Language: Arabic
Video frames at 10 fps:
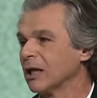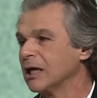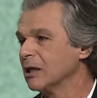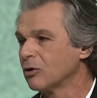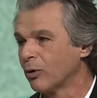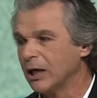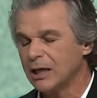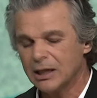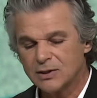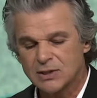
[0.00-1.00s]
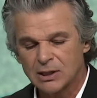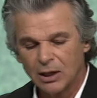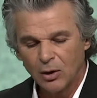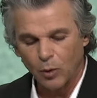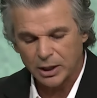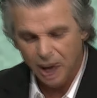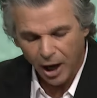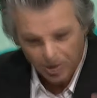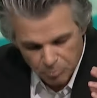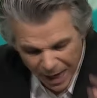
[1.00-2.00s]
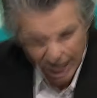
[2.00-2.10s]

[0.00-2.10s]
من مكونات سماوية لما